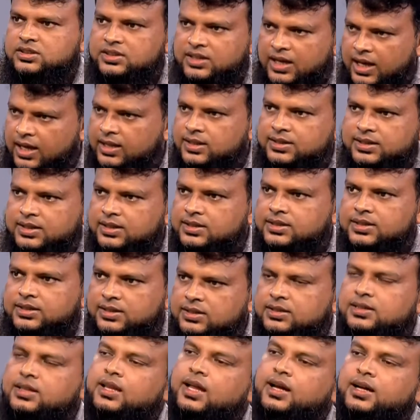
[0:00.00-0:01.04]
যে ডাল কেটে
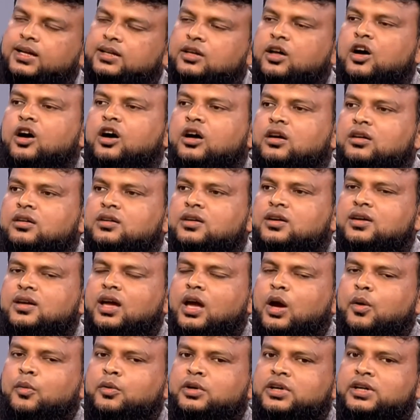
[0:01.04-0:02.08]
কেটে লাগানো হয়
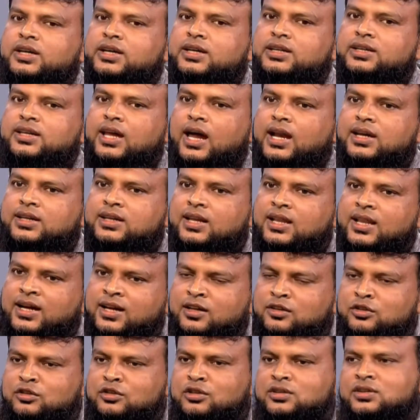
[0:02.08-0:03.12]
এবং এই ডালটা
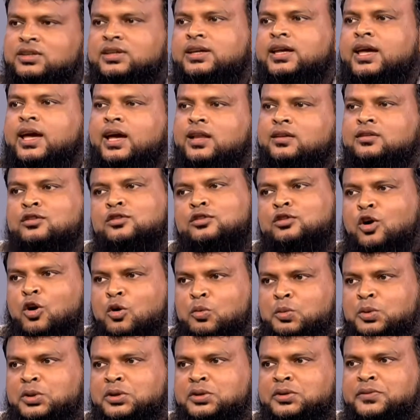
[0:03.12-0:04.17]
লাগানোর ক্ষেত্রে খেয়াল করতে
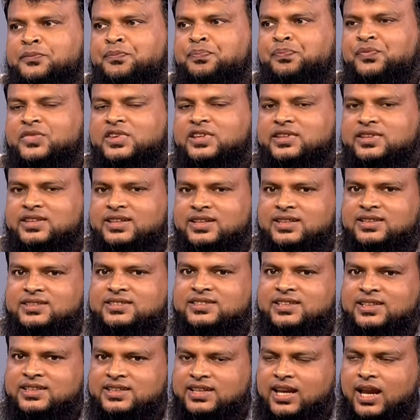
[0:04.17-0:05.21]
হবে যে
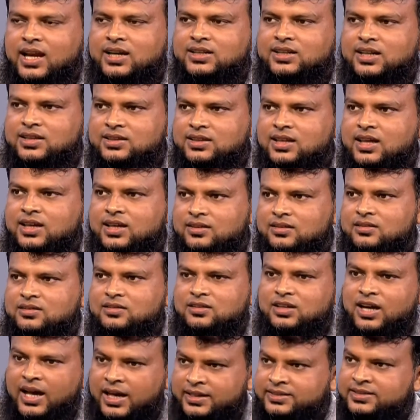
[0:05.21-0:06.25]
যে ডালটা তার
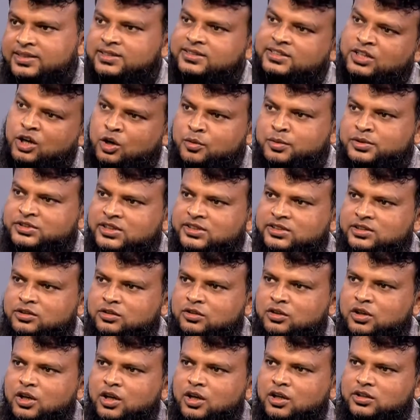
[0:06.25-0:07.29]
গাছে যে অবস্থায় ছিল
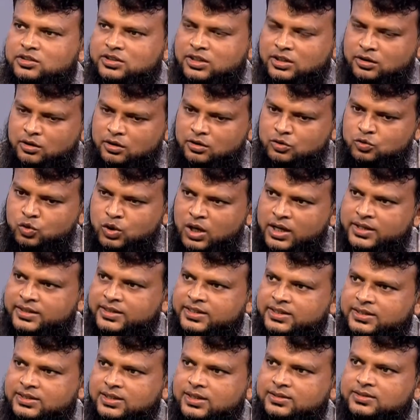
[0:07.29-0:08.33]
যেন গোড়ার
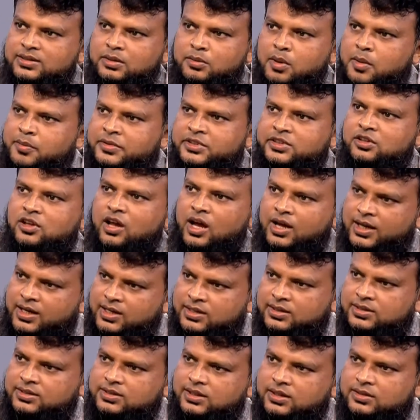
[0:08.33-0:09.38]
দিকটা যেভাবে ছিল
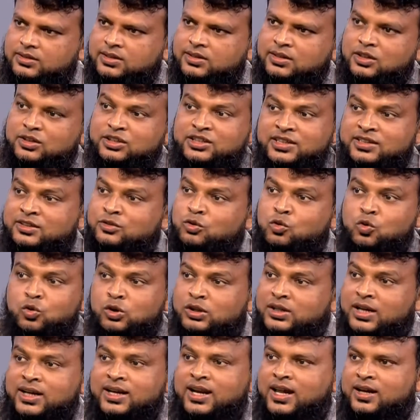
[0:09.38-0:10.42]
আগার দিকটা যেন সে যেন
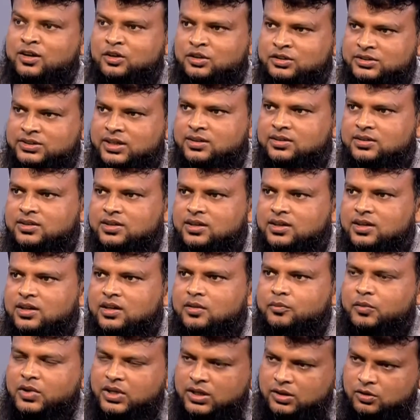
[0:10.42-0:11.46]
উল্টা না হয়ে যায়
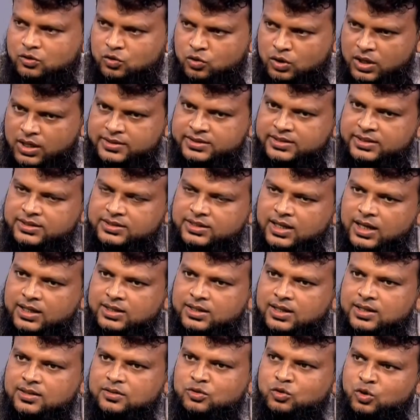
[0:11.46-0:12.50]
মানে গুড়ার যে
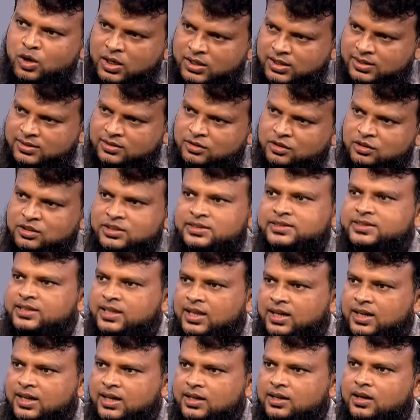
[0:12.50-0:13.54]
ডালটা গুঁড়াটা যেন নিচে
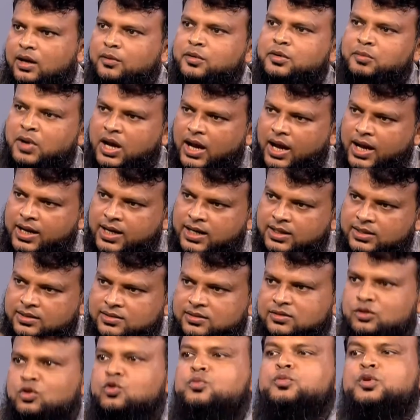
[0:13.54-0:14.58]
লাগায় আবার আগাটা
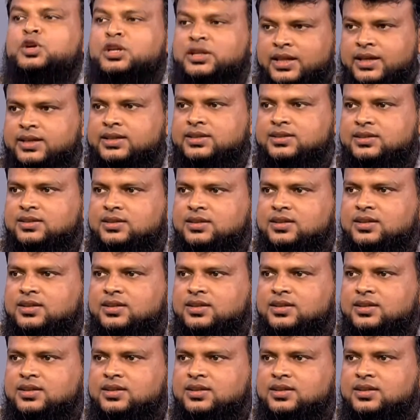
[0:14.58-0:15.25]
যেন উপরে থাকে